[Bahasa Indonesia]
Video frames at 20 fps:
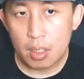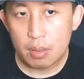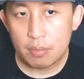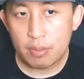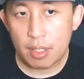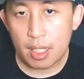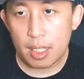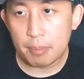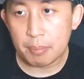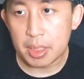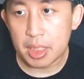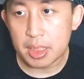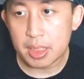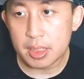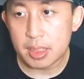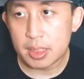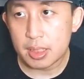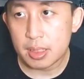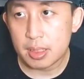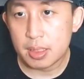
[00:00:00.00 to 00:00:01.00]

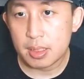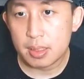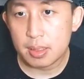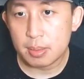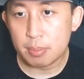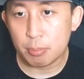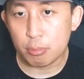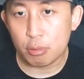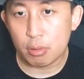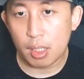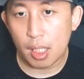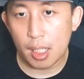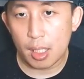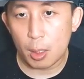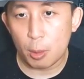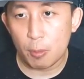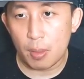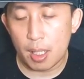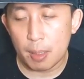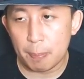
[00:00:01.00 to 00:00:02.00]
Faramis bunga
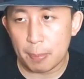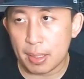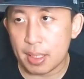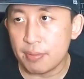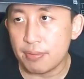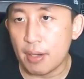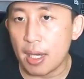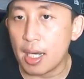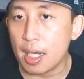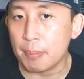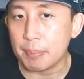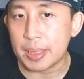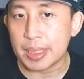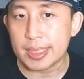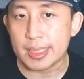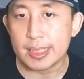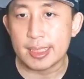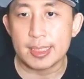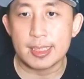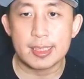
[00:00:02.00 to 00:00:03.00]
keluar beli
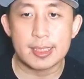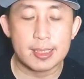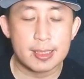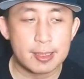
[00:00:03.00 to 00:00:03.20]
Faramis